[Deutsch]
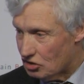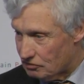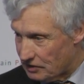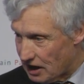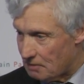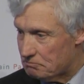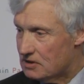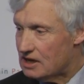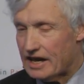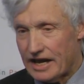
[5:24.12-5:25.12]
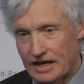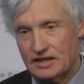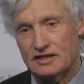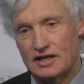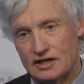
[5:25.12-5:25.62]
Und wir haben
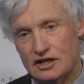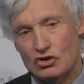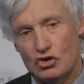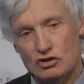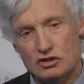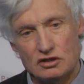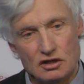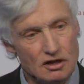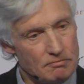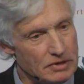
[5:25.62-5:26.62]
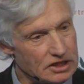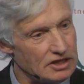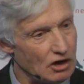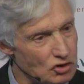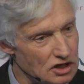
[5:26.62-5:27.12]
echten Hintergrund mit
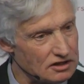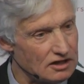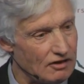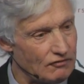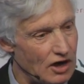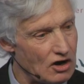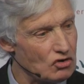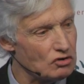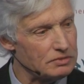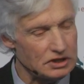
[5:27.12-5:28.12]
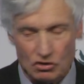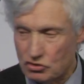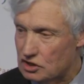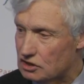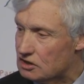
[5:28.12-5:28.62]
Jahrhunderten Erfahrung und mit
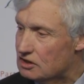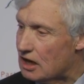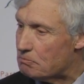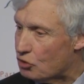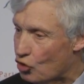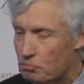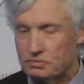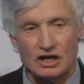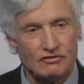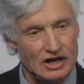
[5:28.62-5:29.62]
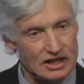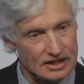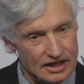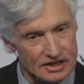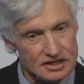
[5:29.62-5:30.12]
Jahrhunderten erprobter
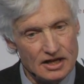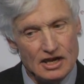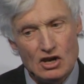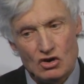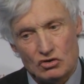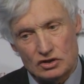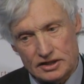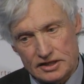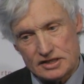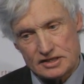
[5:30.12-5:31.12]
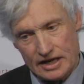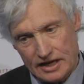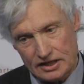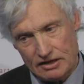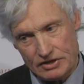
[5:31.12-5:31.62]
Qualität. Und dieses
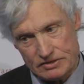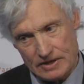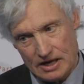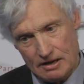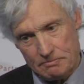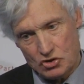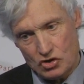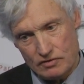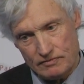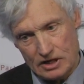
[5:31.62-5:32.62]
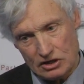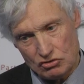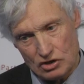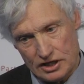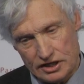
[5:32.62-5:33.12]
Echte, was wir haben, können wir
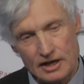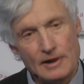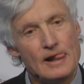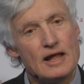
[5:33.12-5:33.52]
natürlich